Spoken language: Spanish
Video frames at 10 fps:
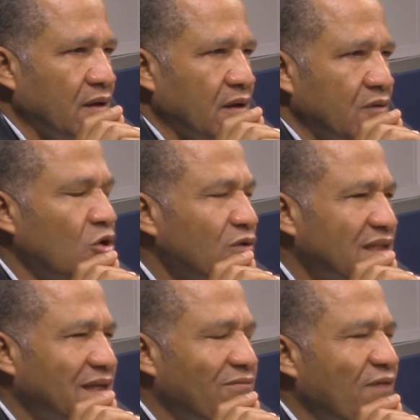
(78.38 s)
¿Dónde
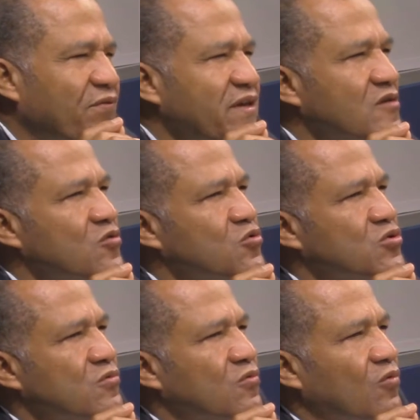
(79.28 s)
estaba
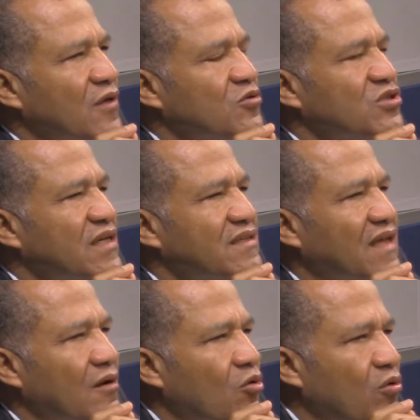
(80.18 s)
Finjus cuando se
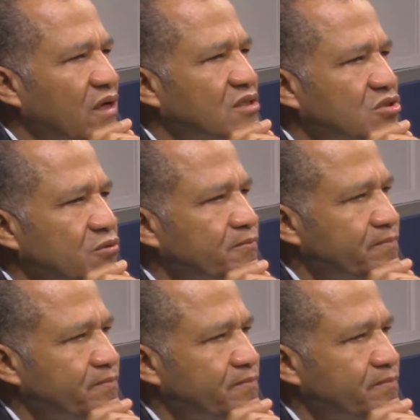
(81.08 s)
instaló eso?